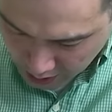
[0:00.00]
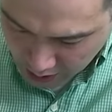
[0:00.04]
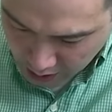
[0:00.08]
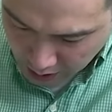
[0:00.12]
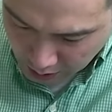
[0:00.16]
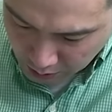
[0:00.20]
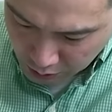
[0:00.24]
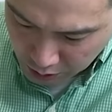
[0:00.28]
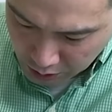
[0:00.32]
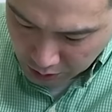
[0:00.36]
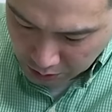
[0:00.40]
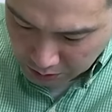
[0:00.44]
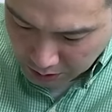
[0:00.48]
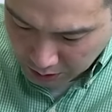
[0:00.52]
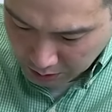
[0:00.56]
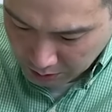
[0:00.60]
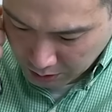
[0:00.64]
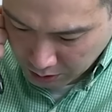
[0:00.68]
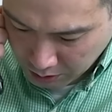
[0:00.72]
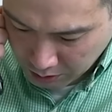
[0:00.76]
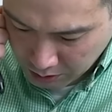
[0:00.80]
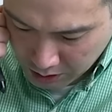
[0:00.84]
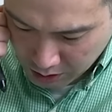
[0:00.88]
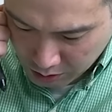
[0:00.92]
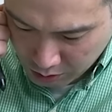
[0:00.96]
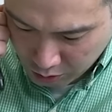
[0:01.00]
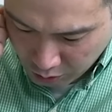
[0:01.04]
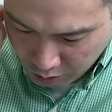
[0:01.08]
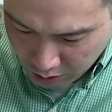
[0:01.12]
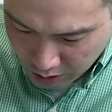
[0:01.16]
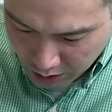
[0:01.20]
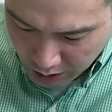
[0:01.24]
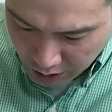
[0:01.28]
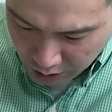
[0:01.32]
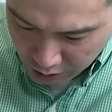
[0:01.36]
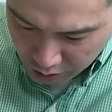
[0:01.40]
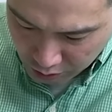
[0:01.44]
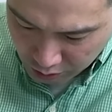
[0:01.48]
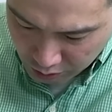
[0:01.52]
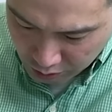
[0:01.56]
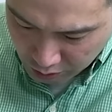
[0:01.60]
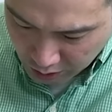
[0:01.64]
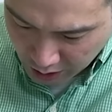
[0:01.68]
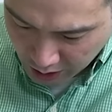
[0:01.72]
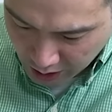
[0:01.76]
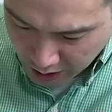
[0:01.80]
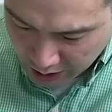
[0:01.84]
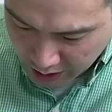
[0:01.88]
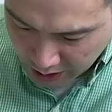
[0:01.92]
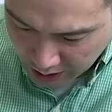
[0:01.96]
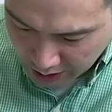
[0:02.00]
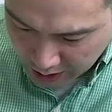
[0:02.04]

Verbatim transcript: 3월 13일 어제 종가 기준으로 다